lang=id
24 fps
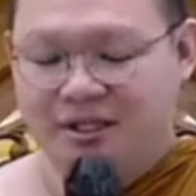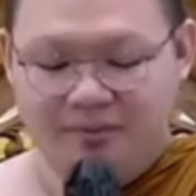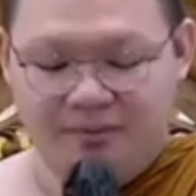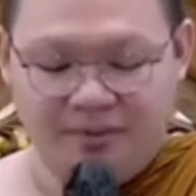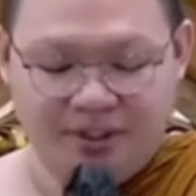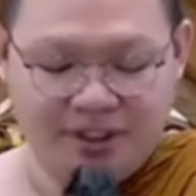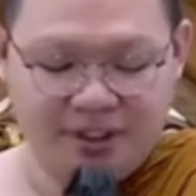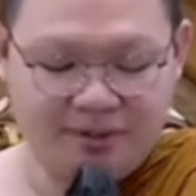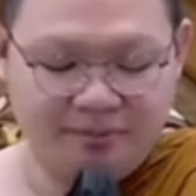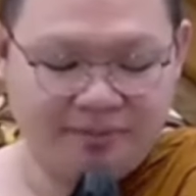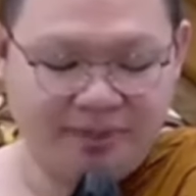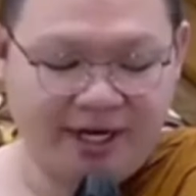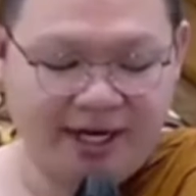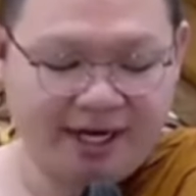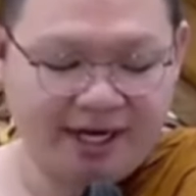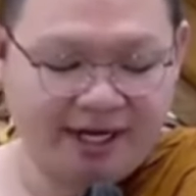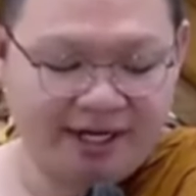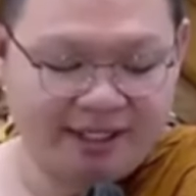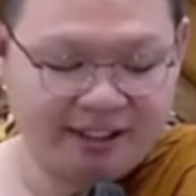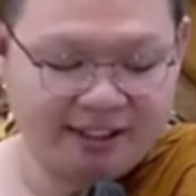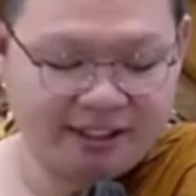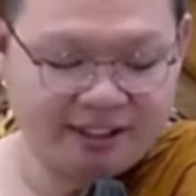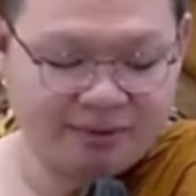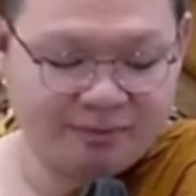
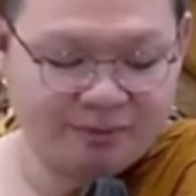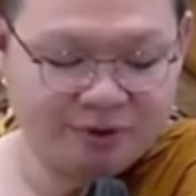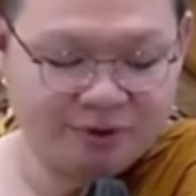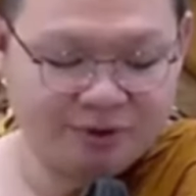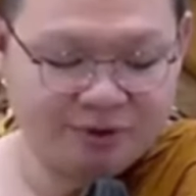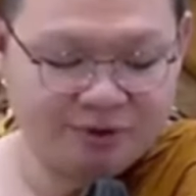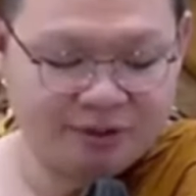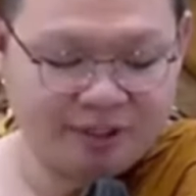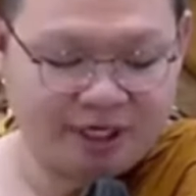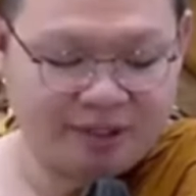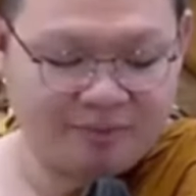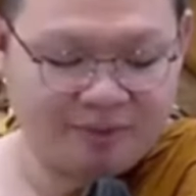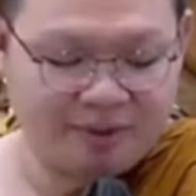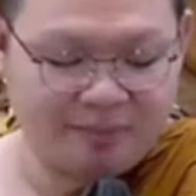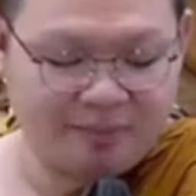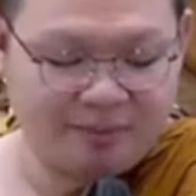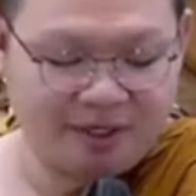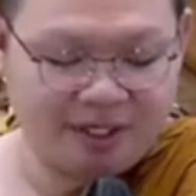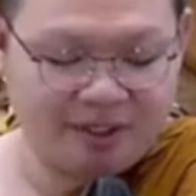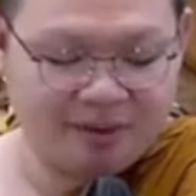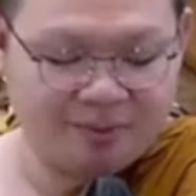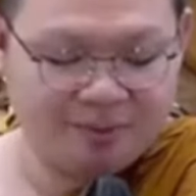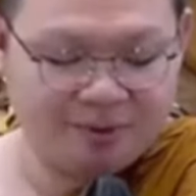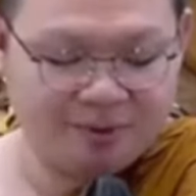Mengembangkan kemujuran Bapak
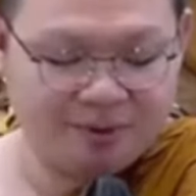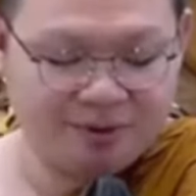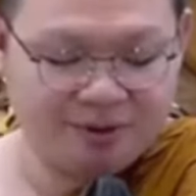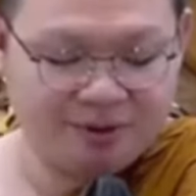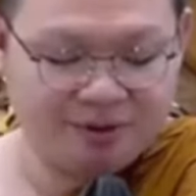Ibu,